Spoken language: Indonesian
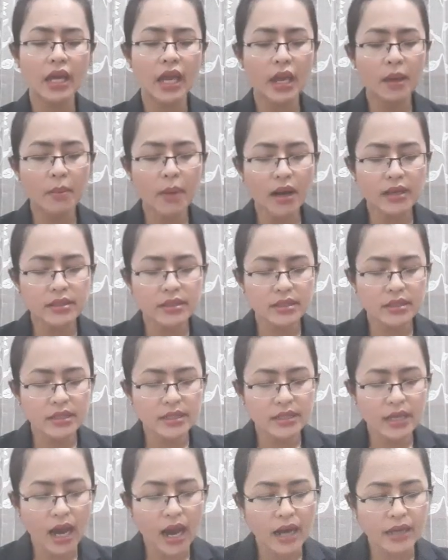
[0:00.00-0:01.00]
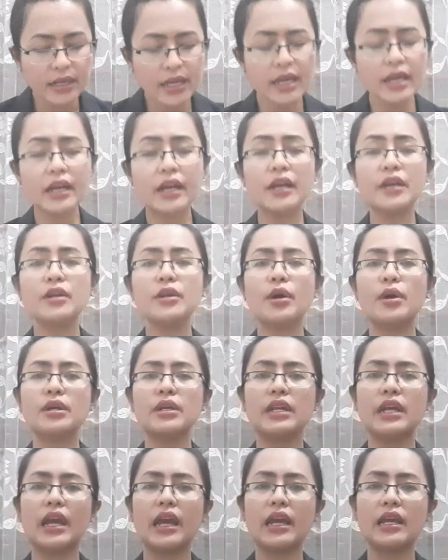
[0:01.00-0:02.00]
ibas jadi
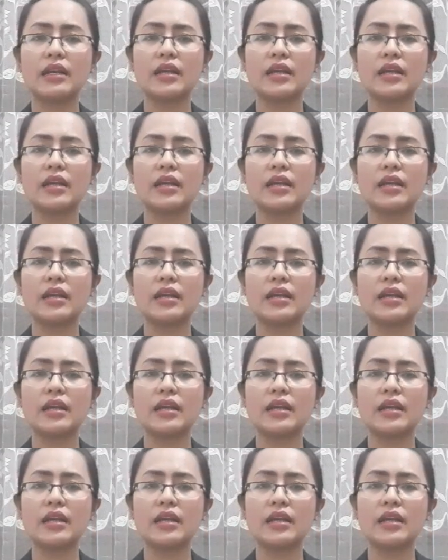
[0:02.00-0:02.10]
kendoni